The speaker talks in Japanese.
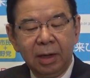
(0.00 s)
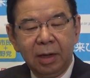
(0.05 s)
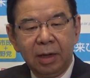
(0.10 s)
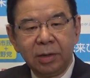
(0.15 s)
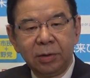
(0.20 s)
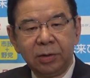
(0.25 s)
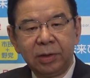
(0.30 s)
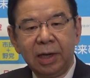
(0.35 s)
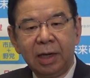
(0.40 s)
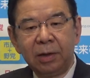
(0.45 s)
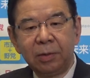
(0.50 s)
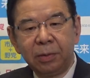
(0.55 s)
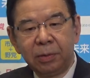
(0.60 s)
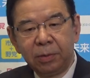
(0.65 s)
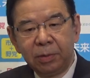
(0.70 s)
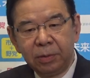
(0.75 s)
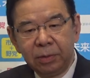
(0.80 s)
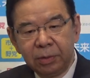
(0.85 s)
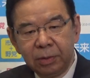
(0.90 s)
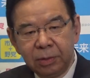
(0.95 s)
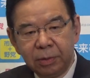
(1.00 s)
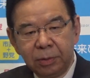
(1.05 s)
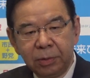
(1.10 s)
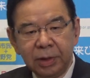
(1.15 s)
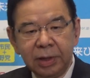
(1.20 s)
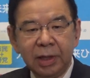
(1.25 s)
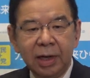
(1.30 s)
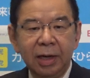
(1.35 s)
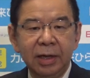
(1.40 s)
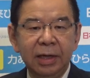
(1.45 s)
それであのこ
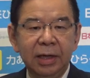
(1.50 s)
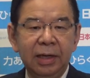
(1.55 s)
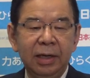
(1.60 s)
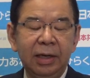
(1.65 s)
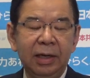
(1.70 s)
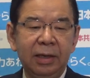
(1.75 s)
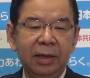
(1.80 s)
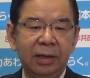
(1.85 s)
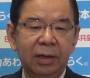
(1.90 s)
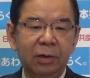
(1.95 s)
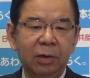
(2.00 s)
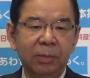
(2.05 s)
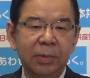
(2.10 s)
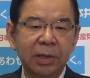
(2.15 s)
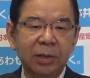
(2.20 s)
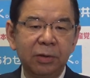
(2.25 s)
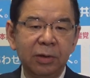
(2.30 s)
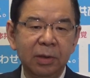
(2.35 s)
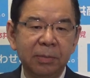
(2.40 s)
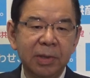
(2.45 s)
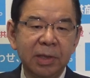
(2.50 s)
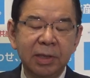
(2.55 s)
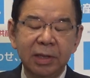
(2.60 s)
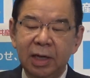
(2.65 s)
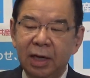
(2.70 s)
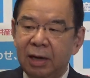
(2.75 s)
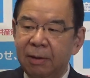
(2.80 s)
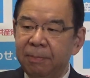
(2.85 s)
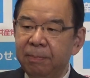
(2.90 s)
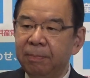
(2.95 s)
の機会に表明しておきます
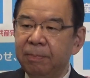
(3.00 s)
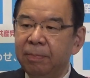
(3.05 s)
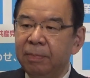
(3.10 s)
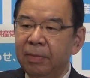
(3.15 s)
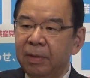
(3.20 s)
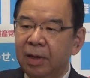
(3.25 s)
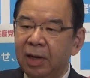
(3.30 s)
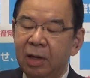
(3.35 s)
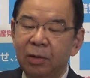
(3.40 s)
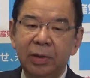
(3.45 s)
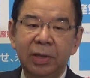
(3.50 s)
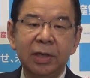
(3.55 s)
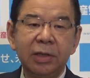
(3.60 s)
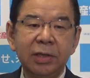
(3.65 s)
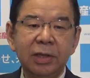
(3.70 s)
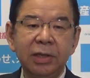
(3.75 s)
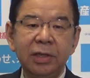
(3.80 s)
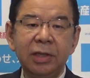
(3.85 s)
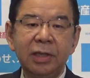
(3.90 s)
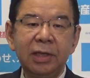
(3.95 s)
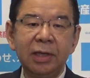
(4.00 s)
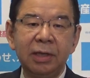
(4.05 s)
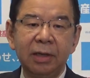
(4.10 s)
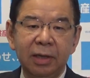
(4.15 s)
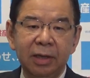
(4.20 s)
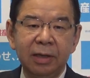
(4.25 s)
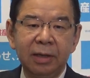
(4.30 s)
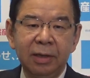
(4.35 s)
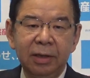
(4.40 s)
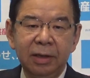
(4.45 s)
があの私自
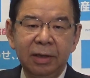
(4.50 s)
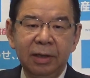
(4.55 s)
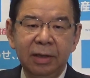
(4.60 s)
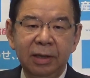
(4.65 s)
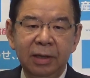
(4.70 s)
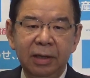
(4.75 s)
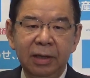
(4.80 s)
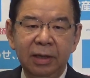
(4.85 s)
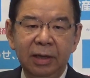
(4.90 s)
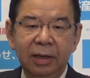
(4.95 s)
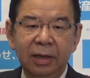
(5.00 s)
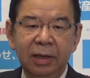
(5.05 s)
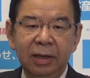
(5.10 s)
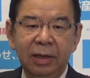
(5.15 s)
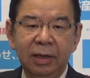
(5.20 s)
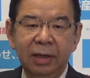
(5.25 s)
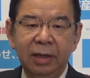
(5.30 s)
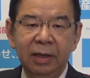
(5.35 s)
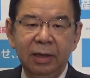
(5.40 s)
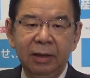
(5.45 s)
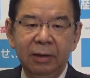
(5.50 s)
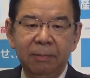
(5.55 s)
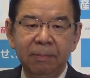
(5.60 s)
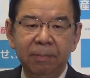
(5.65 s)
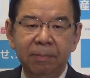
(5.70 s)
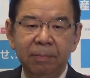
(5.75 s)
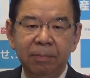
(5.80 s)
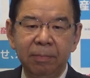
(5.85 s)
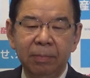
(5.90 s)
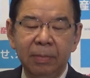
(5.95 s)
身、
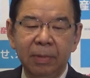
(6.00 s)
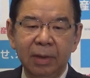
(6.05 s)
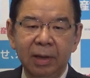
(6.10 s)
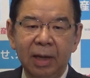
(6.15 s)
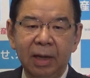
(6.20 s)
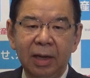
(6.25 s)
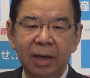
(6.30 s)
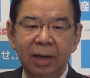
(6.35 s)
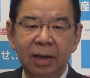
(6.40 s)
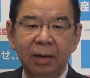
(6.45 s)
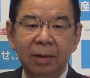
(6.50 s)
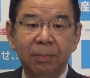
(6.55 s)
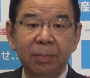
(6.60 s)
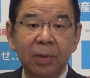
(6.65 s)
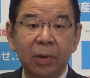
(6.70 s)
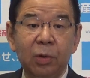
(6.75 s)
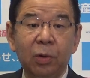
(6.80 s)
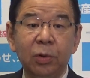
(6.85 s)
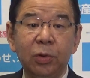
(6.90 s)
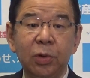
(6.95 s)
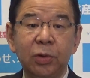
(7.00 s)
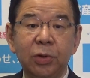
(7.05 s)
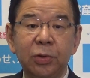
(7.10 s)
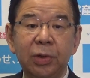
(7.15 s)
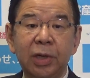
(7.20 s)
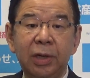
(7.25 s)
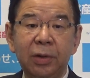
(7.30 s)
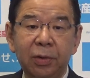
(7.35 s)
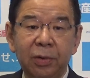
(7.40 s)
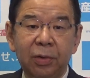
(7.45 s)
えー、合同
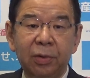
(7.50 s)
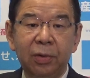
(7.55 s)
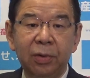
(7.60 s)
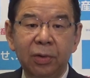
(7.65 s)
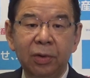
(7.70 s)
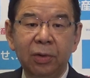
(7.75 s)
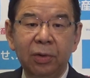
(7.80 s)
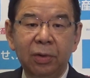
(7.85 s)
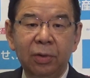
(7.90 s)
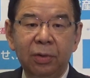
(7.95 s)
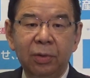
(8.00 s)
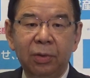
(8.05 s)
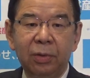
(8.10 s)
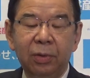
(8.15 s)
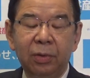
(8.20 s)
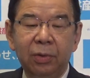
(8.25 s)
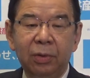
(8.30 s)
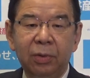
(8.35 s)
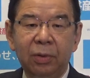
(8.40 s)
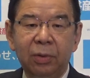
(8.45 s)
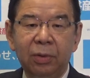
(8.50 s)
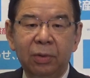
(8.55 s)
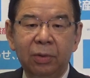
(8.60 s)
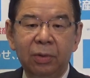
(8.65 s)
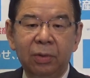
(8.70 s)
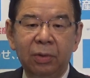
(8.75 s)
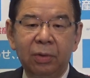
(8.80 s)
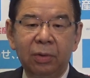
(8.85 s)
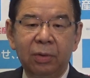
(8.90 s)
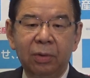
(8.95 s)
葬への
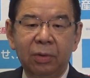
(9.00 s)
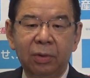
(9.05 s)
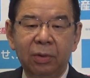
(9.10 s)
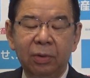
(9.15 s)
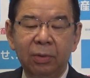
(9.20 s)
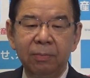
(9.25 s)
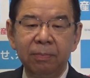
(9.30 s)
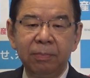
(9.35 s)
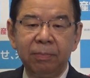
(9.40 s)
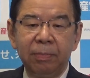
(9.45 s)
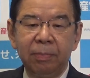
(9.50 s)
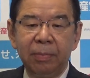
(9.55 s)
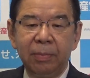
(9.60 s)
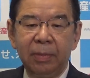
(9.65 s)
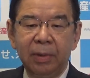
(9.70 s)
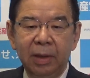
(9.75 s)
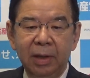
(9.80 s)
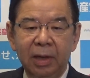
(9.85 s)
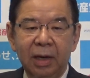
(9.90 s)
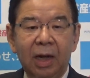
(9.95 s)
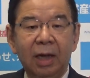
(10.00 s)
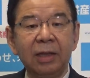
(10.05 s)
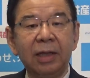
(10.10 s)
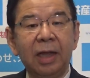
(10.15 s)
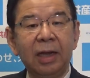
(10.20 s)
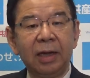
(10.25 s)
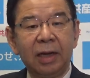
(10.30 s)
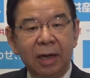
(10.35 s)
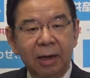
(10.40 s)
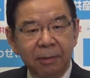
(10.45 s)
お案
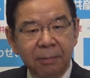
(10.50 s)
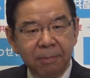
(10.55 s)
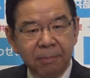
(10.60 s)
内が、